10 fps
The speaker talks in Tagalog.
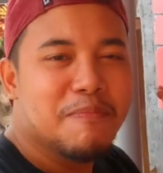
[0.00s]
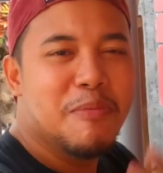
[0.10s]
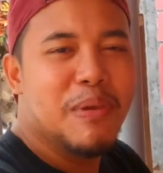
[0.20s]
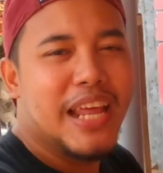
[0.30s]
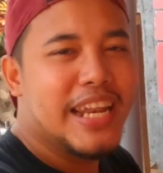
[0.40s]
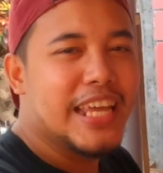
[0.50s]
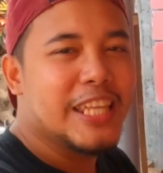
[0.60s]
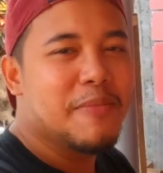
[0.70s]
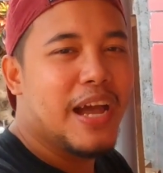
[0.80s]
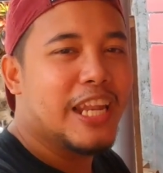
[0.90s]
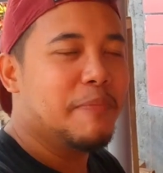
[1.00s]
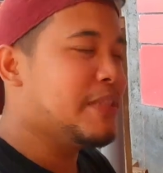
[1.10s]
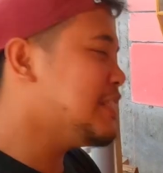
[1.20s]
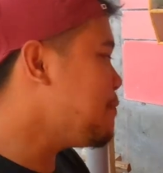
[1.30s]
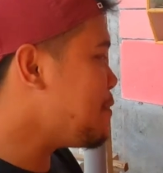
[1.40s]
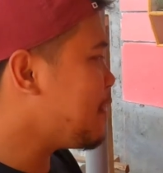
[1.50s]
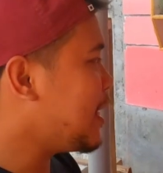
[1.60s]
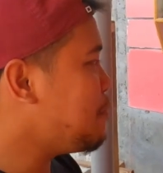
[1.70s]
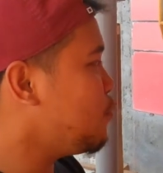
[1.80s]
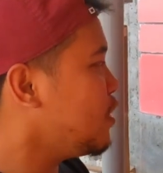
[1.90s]
Bibilan natin mga kalapate. Syempre
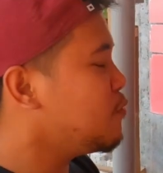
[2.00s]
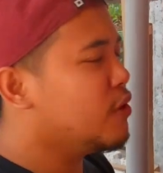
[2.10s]
pag-ipunan